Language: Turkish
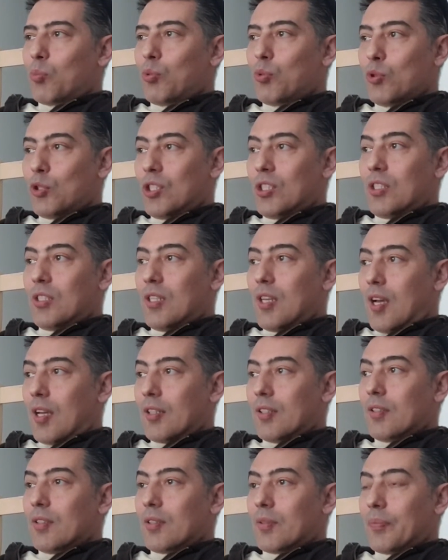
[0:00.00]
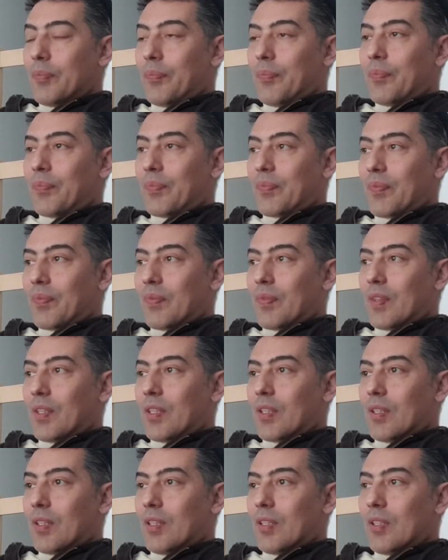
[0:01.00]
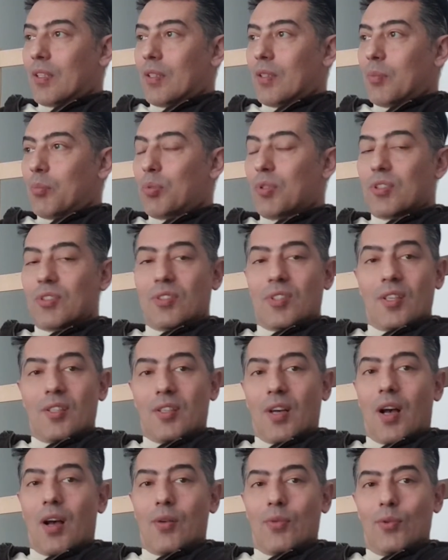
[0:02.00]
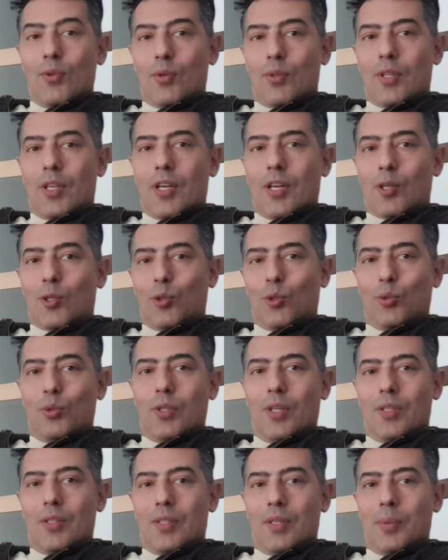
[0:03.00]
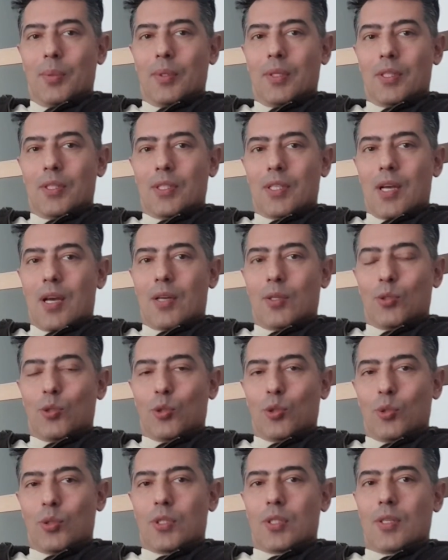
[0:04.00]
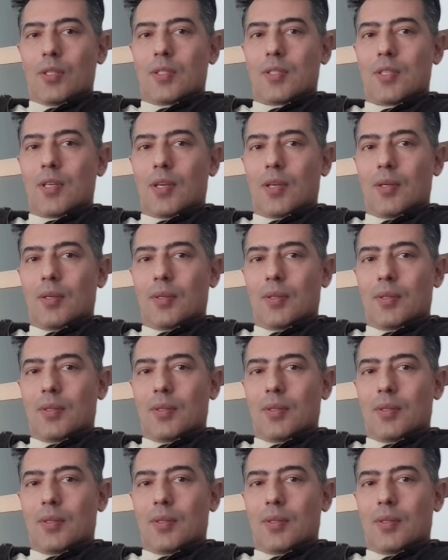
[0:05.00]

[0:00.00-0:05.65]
Bu cidden bir tedavi olarak kullanılabilir ya düşünsenize.